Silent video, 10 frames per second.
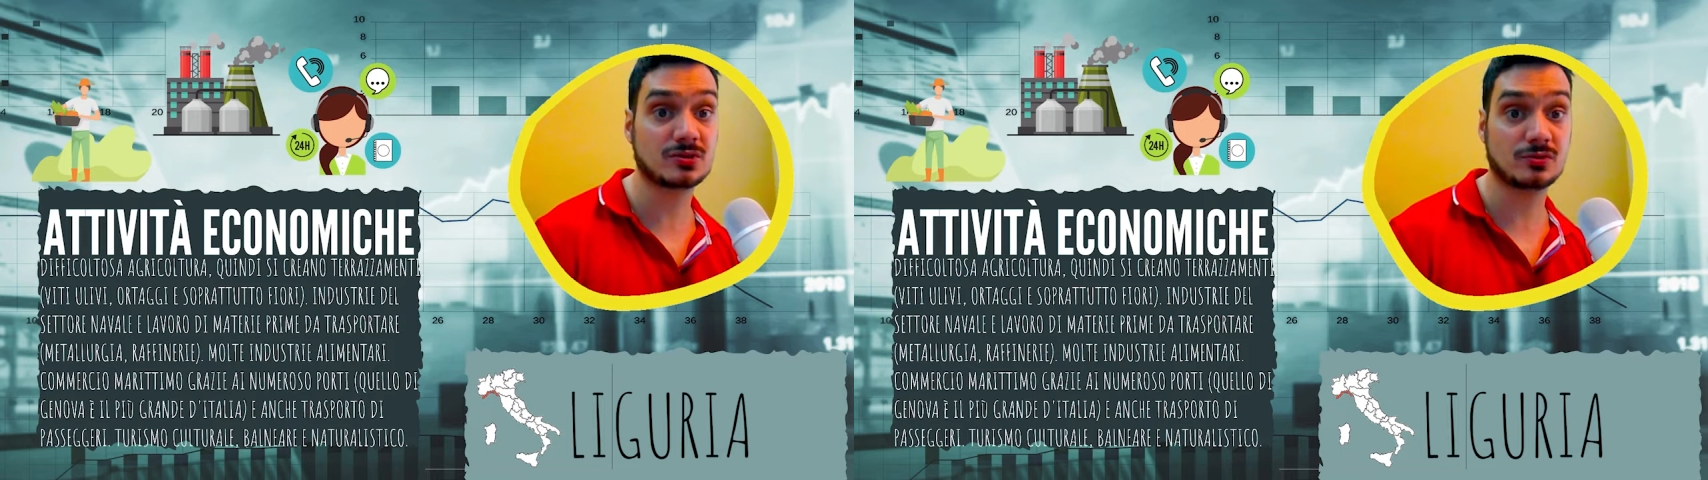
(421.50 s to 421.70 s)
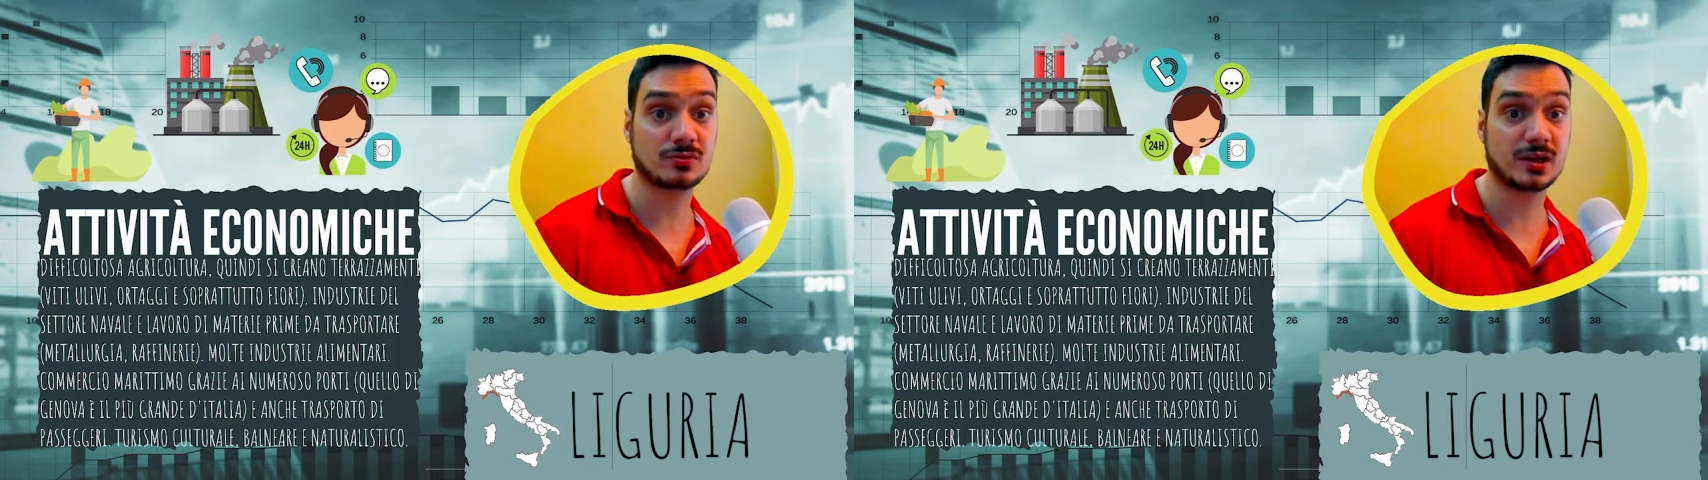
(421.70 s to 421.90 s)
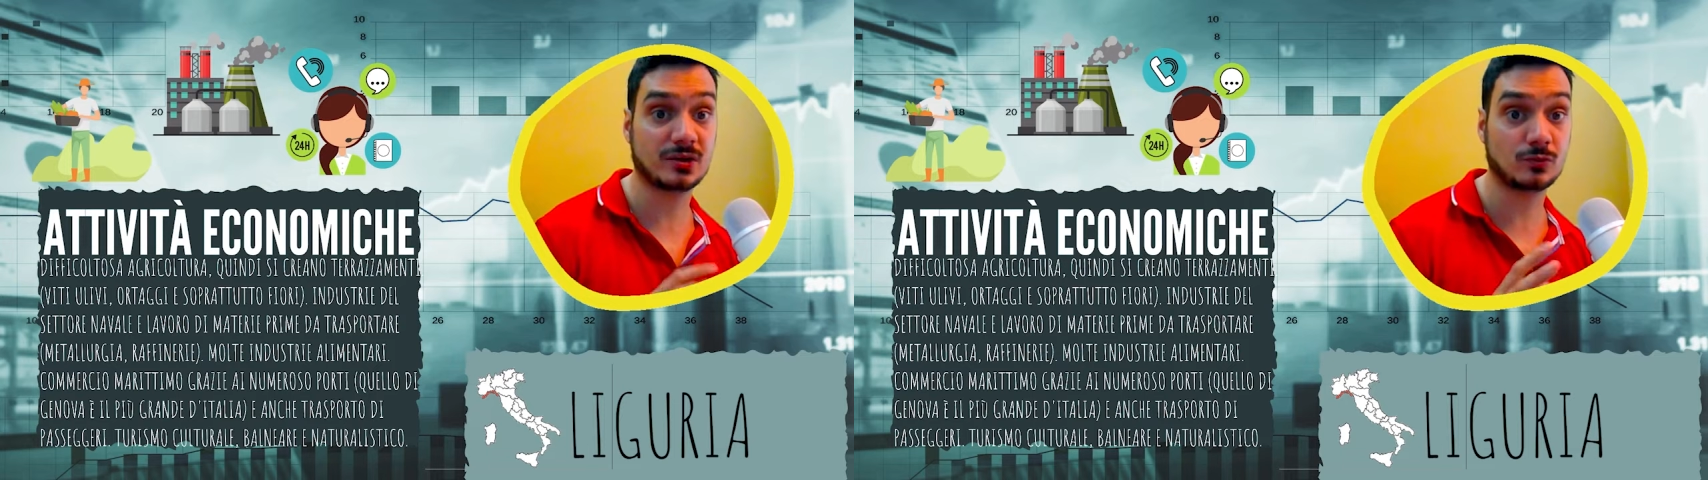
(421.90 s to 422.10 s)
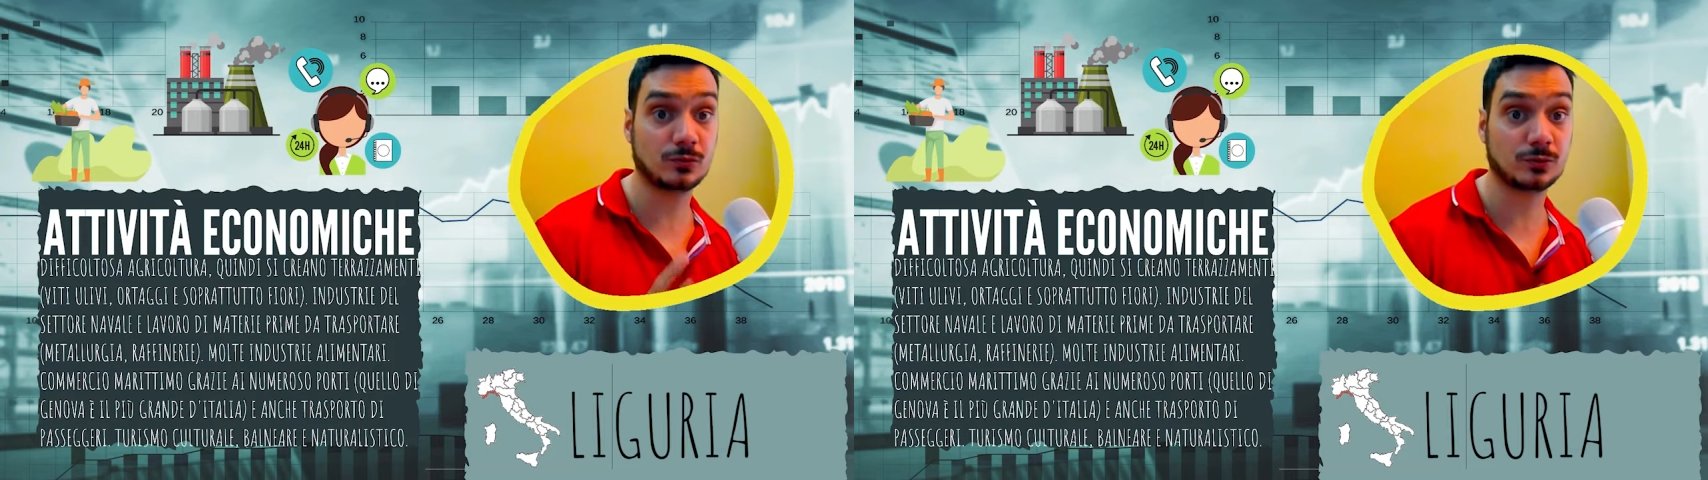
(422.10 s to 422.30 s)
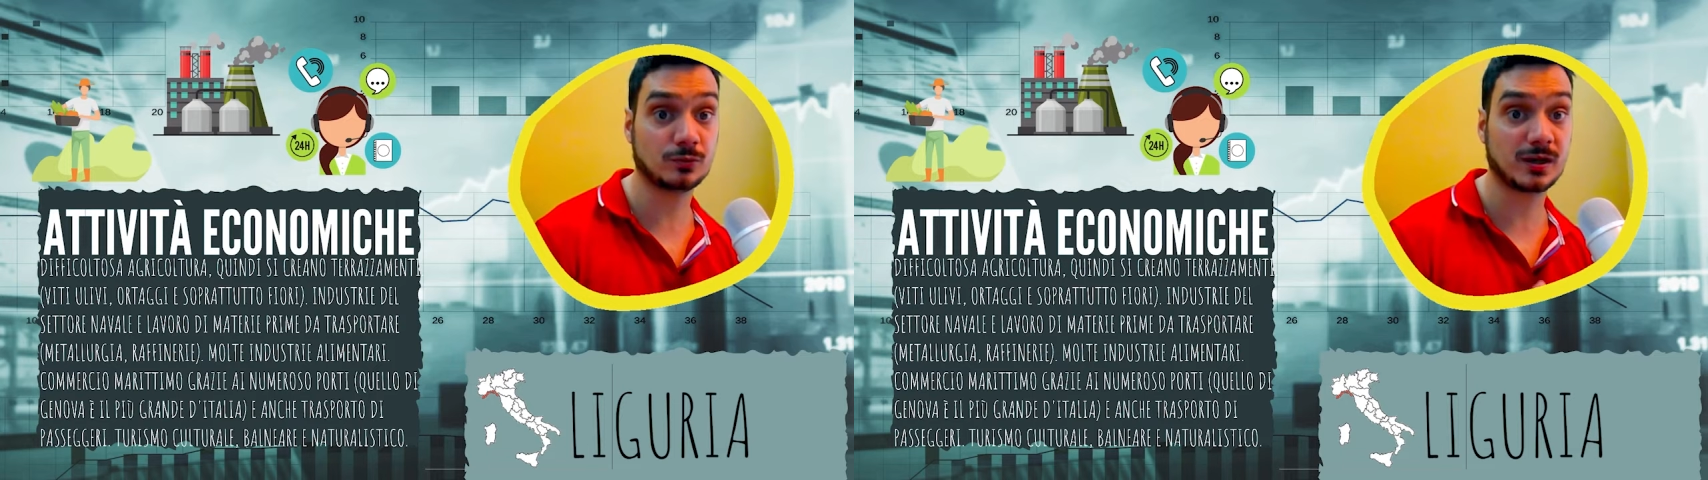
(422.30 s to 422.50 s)
sono le
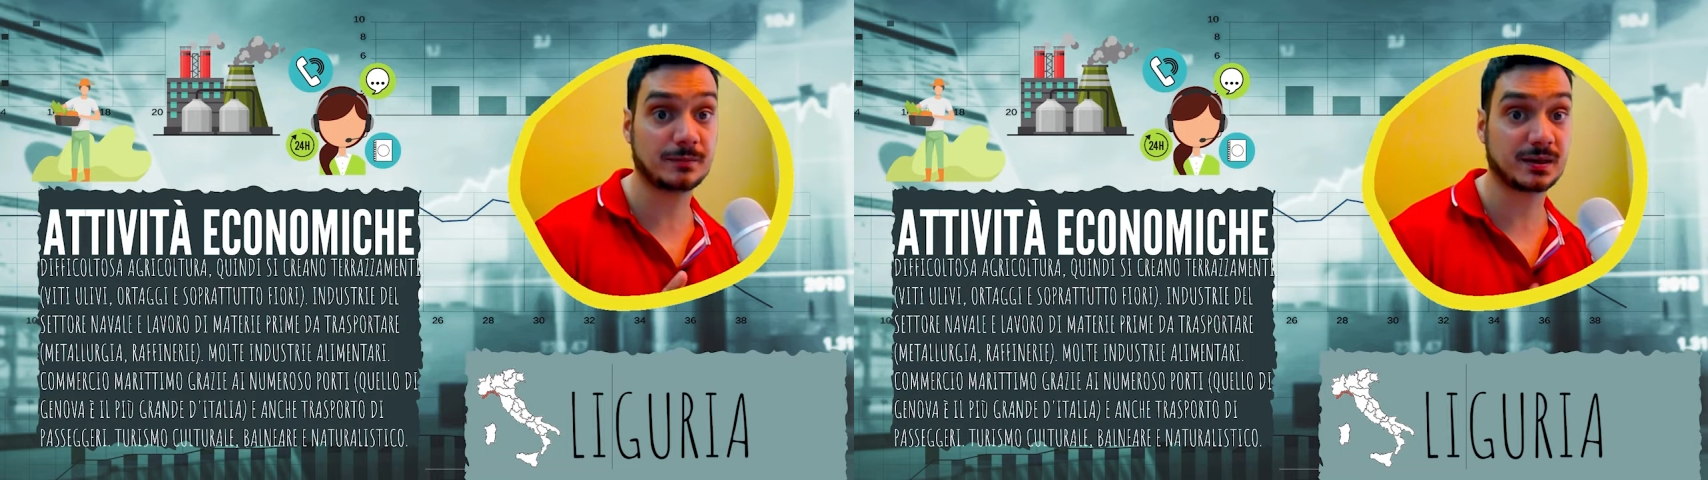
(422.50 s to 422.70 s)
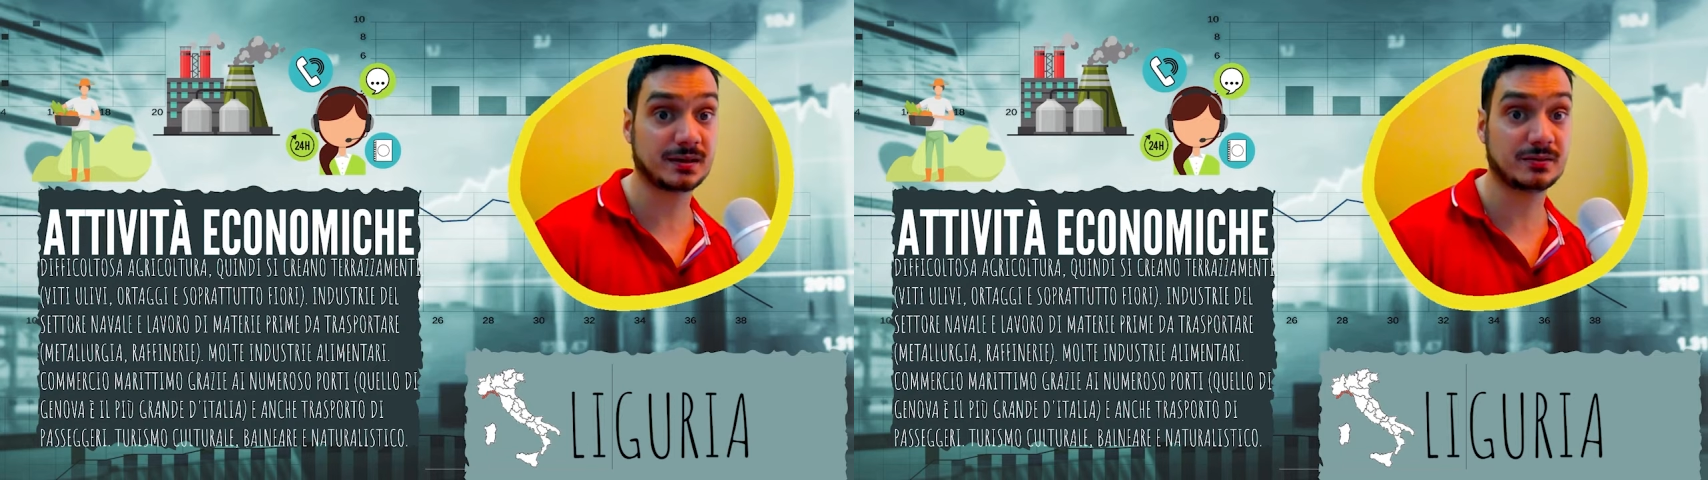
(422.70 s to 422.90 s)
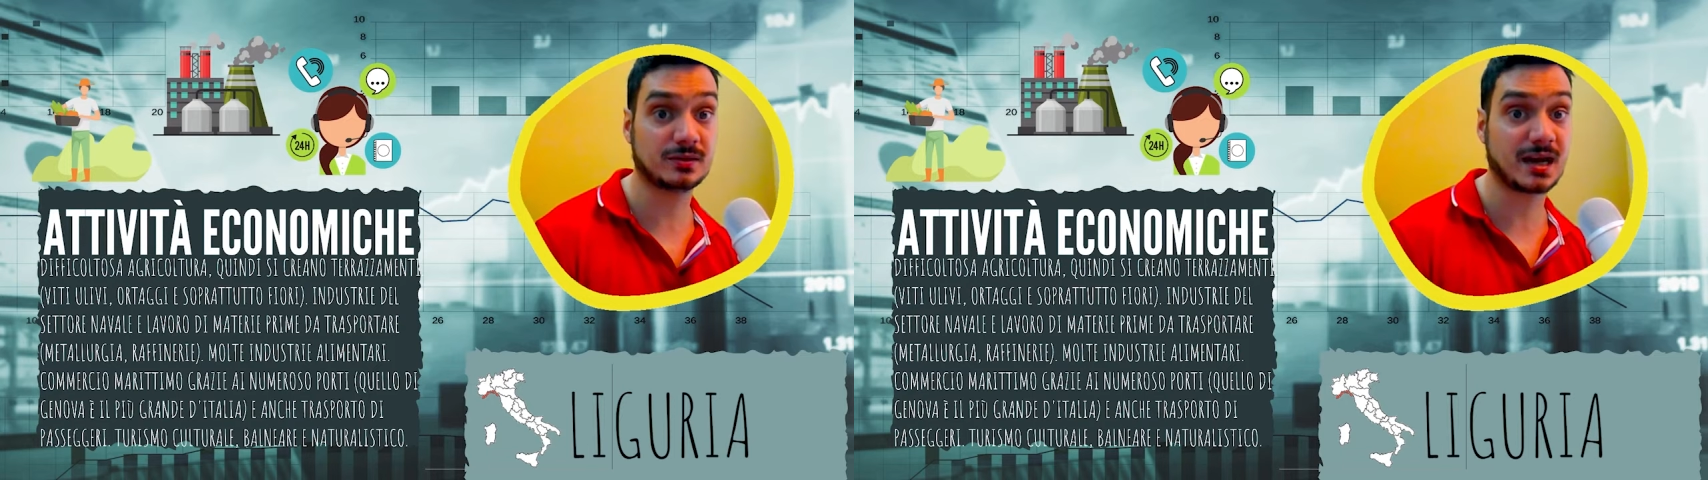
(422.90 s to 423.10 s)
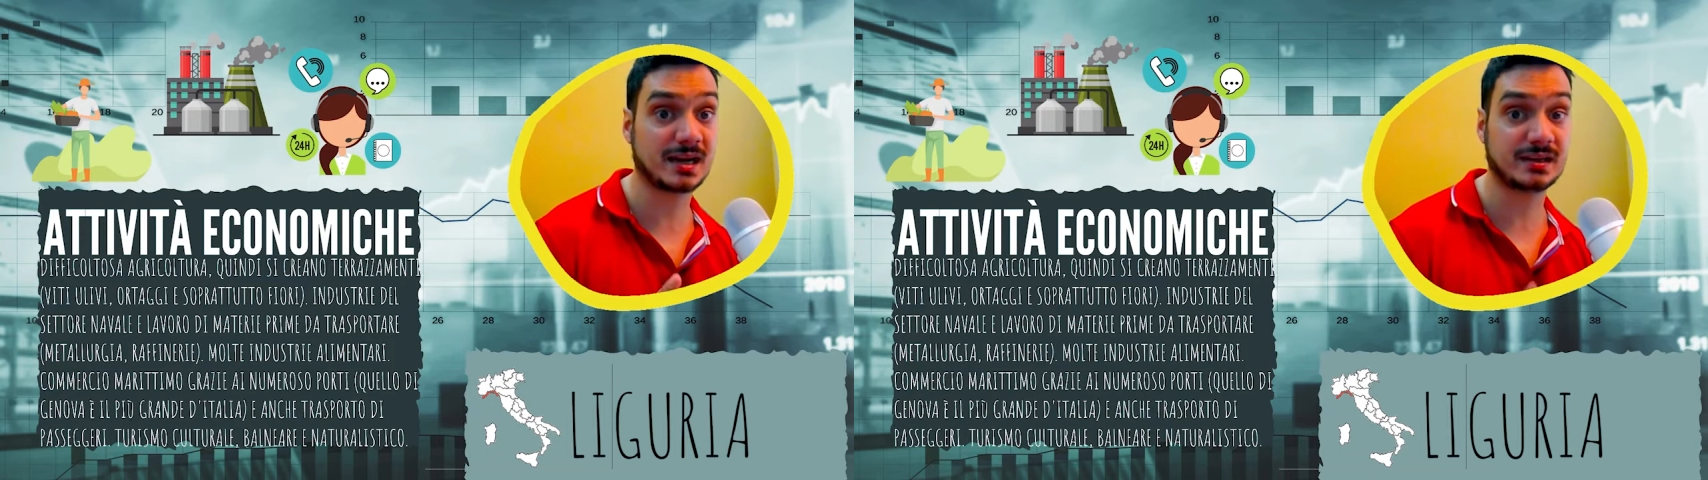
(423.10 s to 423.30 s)
culture particolari